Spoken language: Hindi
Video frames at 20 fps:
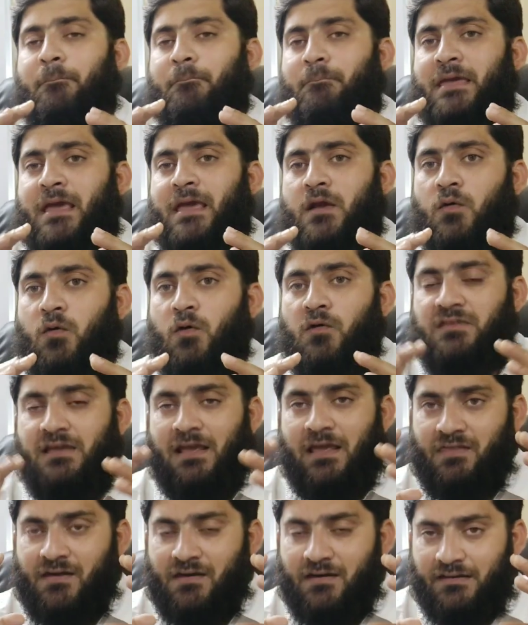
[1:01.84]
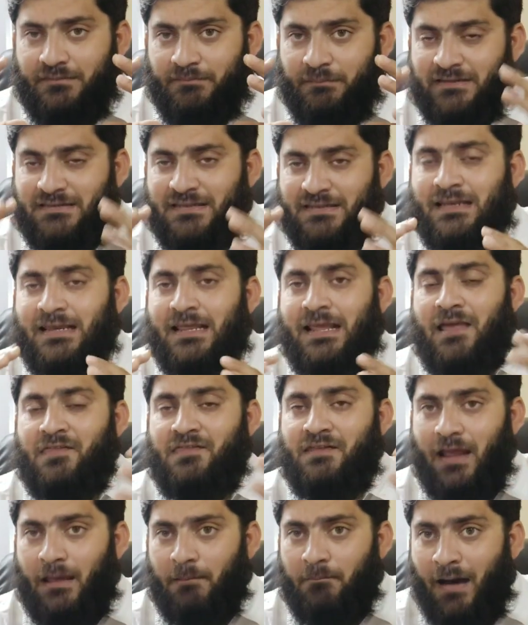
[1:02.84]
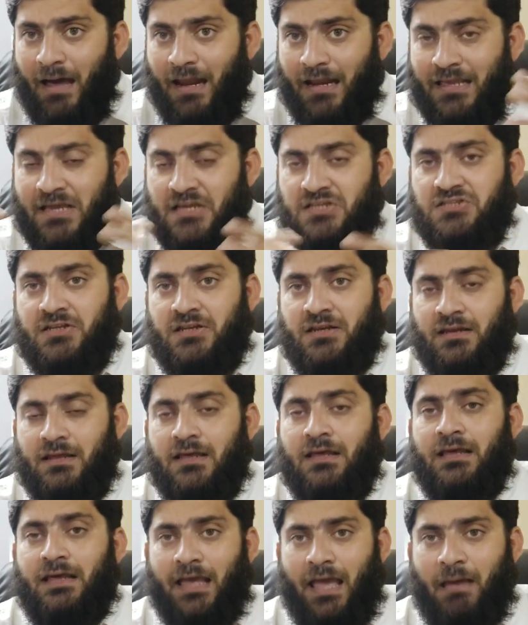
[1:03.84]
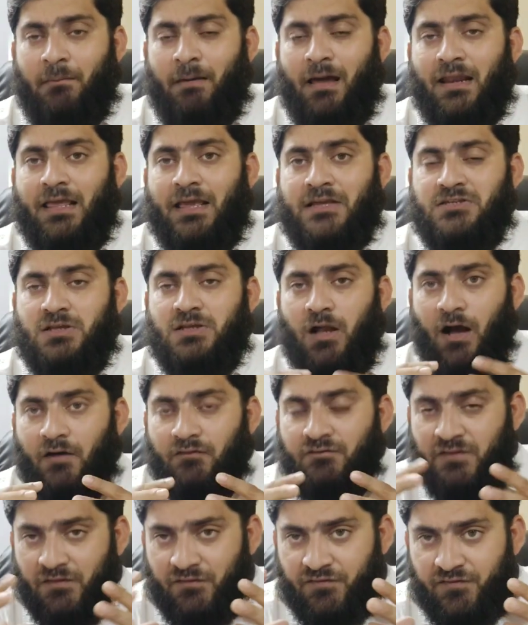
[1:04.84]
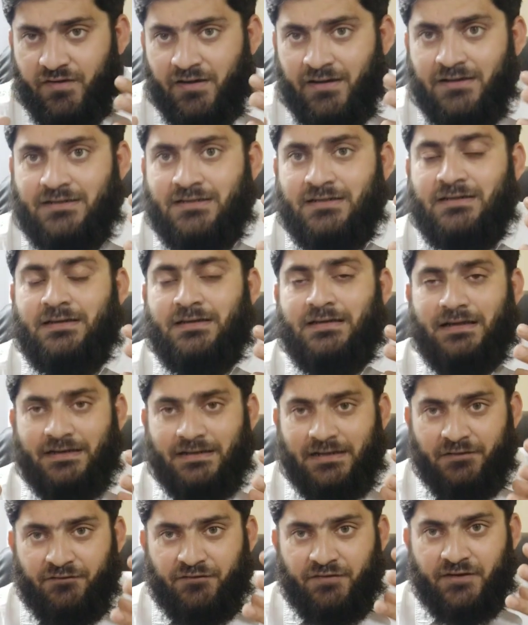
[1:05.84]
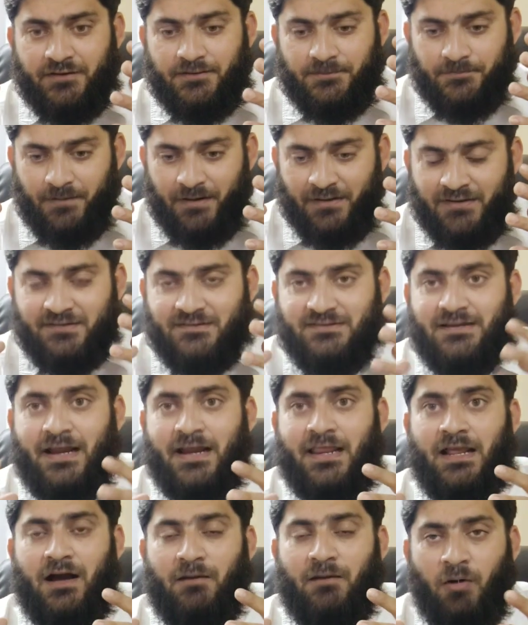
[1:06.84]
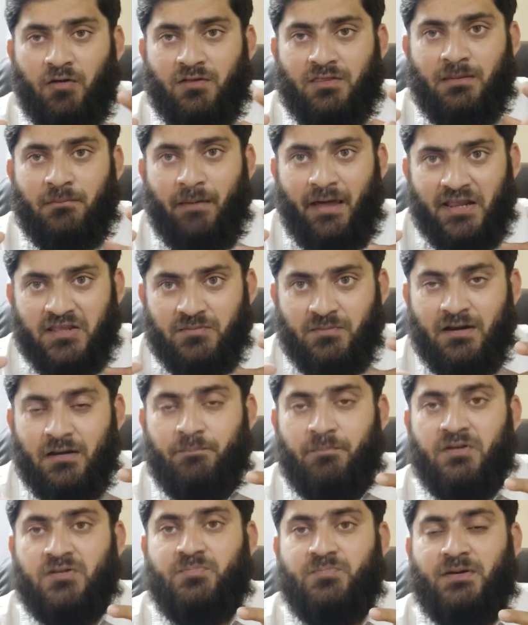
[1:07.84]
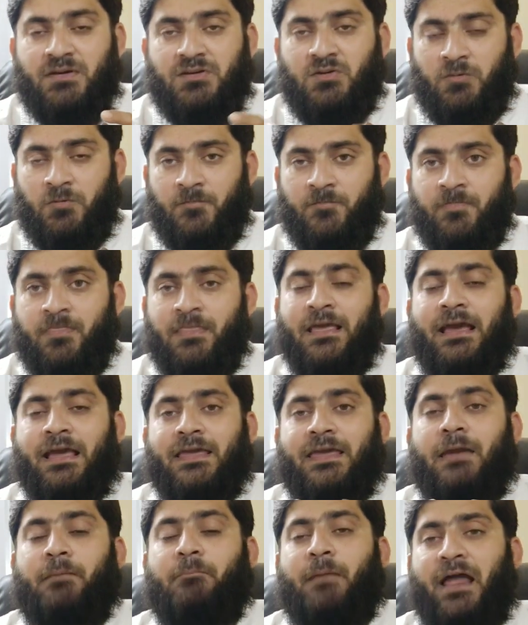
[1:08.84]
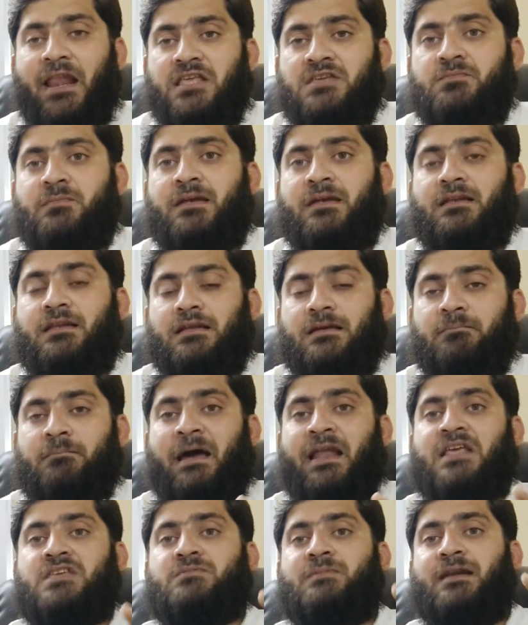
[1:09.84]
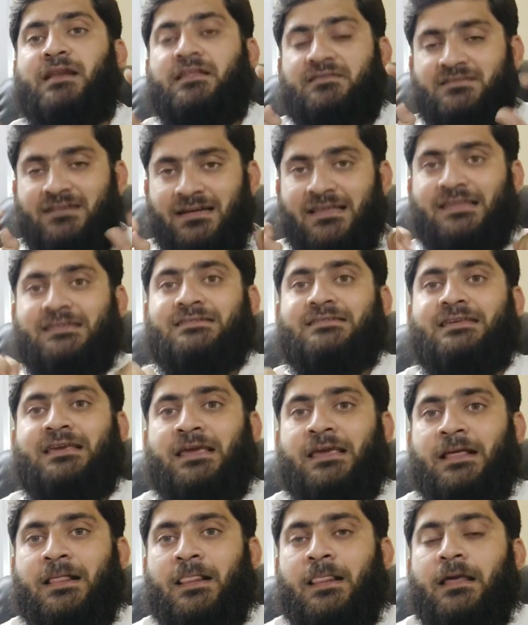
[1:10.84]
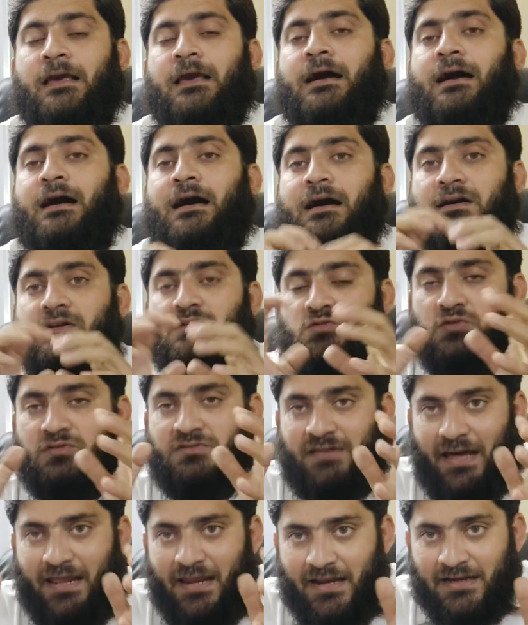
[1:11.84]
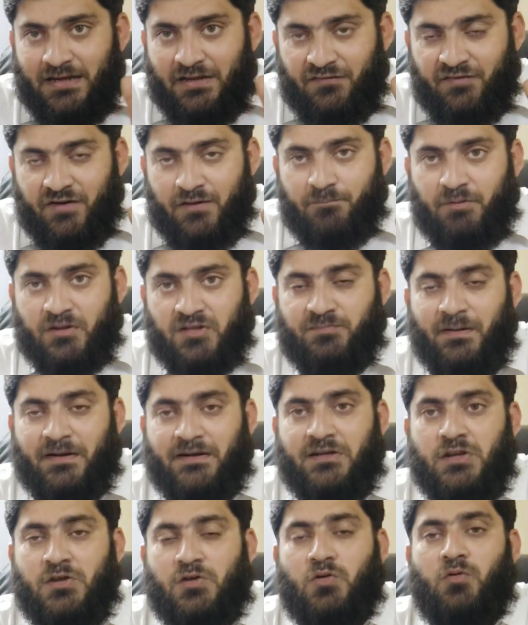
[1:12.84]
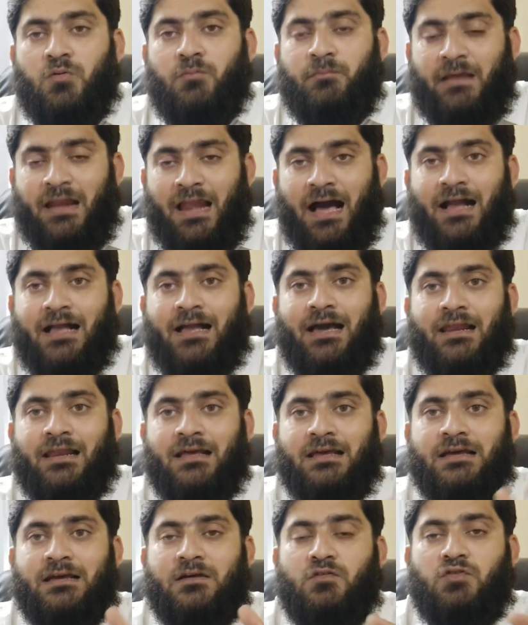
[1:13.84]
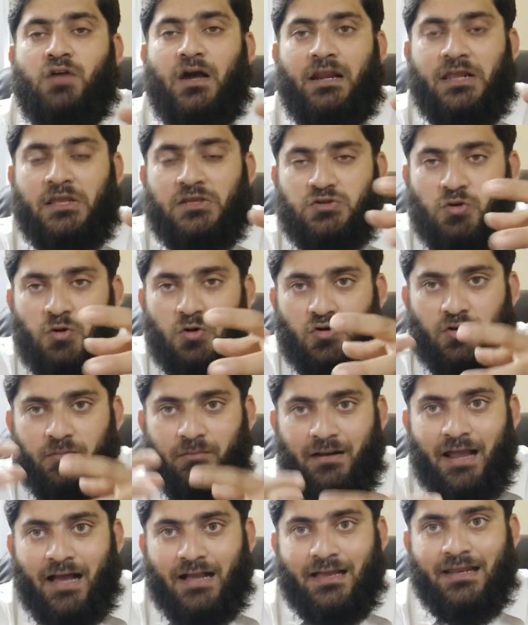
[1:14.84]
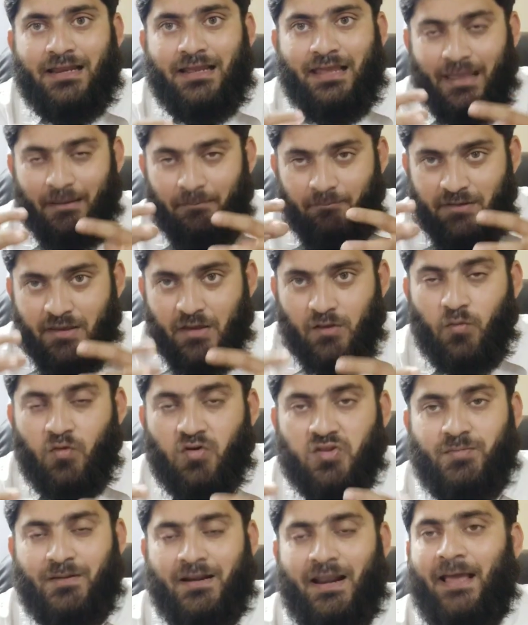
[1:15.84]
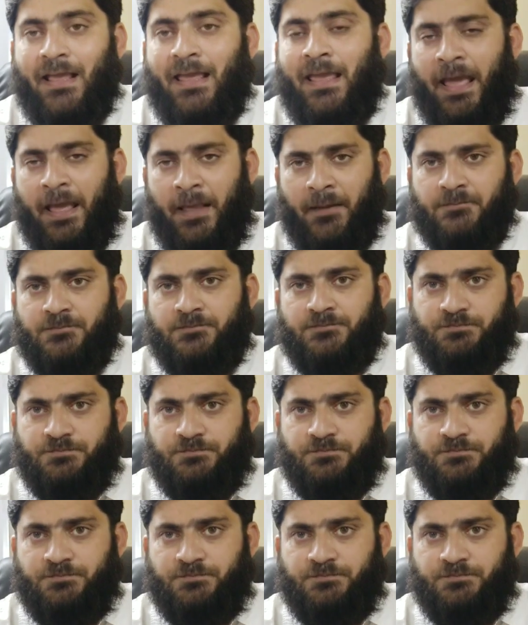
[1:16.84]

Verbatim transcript: एमबीए कोर्स इज बेसिकली इज एन एमालगेशन एमालगेशन ऑफ डिफरेंट डिफरेंट अंडरस्टैंडिंग अबाउट द मैनेजमेंट परस्पेक्टिव के मैनेजमेंट मैनेजमेंट स्टडीज की जो सारी डिफरेंट पर्सपेक्टिव को मिलाकर उसका निचोड़ को मिलाकर एमबीए कोर्स बनाया गया है